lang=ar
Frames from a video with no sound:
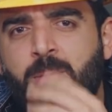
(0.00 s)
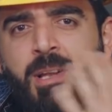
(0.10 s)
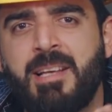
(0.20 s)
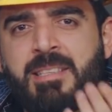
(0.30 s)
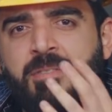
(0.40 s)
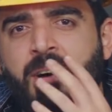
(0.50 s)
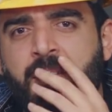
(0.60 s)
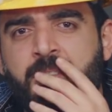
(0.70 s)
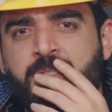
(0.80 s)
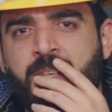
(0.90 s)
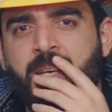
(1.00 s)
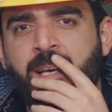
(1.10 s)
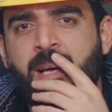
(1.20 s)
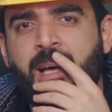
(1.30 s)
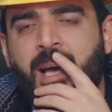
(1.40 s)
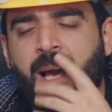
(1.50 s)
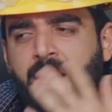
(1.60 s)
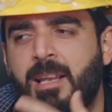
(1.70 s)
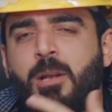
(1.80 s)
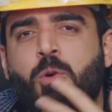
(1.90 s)
وللأسف هذا الشيء
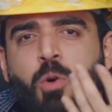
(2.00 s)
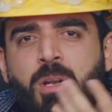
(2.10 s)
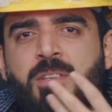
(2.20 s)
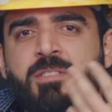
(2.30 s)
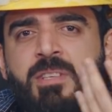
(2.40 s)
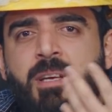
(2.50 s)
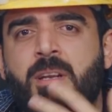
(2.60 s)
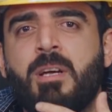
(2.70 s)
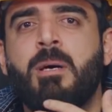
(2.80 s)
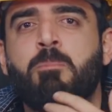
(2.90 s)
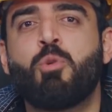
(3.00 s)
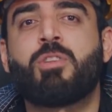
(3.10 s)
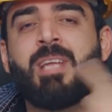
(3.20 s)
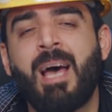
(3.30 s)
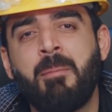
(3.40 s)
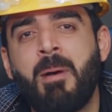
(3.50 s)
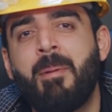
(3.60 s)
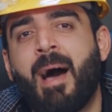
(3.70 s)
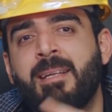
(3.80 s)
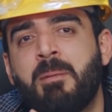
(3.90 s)
خلى الكل تصير متهمة
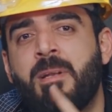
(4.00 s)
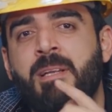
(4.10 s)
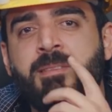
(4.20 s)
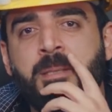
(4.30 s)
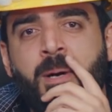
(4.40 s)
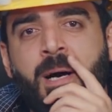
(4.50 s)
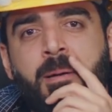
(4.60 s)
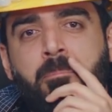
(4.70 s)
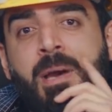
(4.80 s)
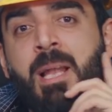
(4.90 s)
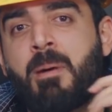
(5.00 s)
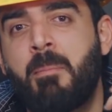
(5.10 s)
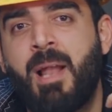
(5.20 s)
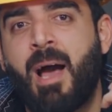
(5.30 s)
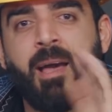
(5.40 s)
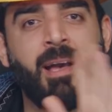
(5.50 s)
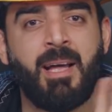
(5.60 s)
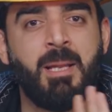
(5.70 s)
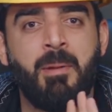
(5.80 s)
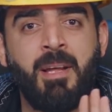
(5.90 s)
بعدم الانتماء بينما بالحقيقة
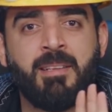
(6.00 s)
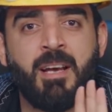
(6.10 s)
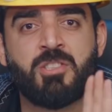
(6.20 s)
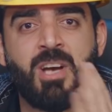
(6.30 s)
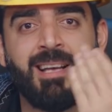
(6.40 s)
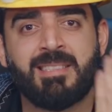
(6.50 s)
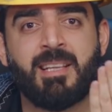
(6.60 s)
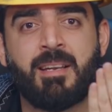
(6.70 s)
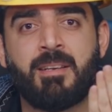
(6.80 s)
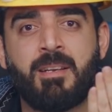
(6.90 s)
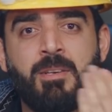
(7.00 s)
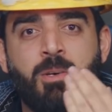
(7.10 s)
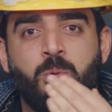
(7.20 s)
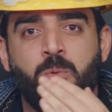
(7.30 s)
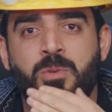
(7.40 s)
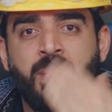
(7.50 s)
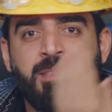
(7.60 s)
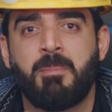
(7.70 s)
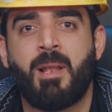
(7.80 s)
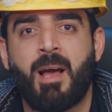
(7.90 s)
احنا ما نحتاج أصلا أنه
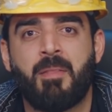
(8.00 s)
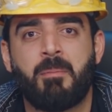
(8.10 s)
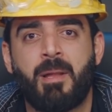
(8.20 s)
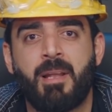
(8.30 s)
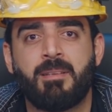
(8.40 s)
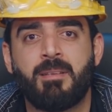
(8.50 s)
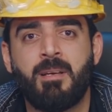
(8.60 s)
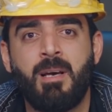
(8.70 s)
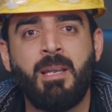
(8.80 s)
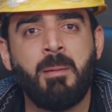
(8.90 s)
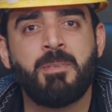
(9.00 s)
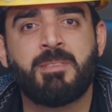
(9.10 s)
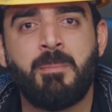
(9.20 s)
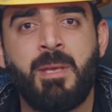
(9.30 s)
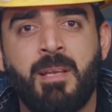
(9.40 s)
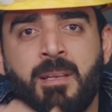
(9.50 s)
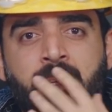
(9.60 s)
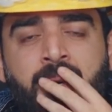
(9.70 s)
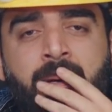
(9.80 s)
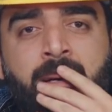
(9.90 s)
ننتمي لهذا البلد احنا منتمين
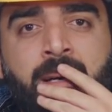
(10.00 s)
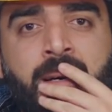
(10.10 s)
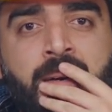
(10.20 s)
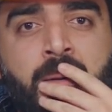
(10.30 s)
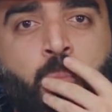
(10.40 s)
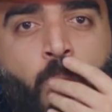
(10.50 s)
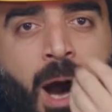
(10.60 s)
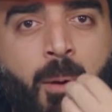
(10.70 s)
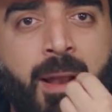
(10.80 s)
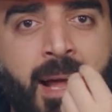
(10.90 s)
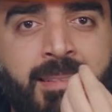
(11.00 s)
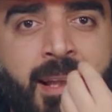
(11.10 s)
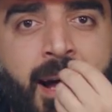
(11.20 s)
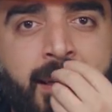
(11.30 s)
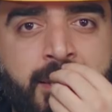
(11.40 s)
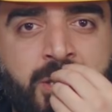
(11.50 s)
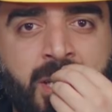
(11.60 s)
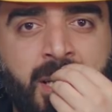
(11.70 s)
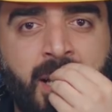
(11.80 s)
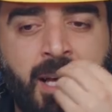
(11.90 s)
محاولاتنا لهذا
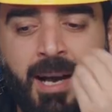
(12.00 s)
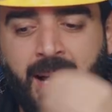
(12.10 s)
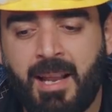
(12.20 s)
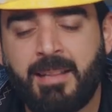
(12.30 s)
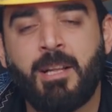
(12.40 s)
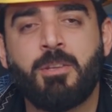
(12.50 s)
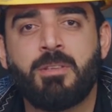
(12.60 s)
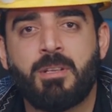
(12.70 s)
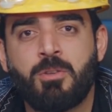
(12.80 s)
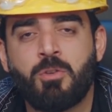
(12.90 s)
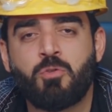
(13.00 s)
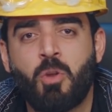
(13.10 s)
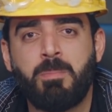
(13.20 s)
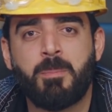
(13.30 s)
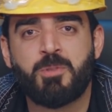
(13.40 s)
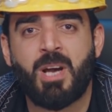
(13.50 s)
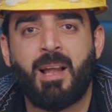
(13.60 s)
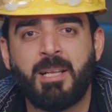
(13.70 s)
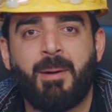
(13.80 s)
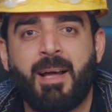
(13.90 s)
الشيء خلاتنا نطب
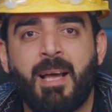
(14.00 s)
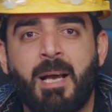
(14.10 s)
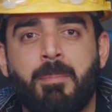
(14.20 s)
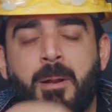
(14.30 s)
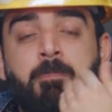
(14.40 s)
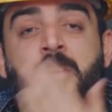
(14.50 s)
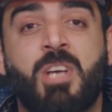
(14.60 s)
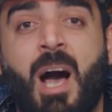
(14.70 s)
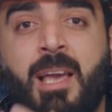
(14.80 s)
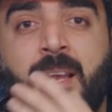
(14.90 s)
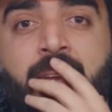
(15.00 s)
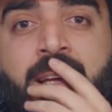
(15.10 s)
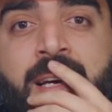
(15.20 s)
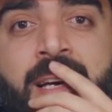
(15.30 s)
بشغلات بعد أكبر بمشاكل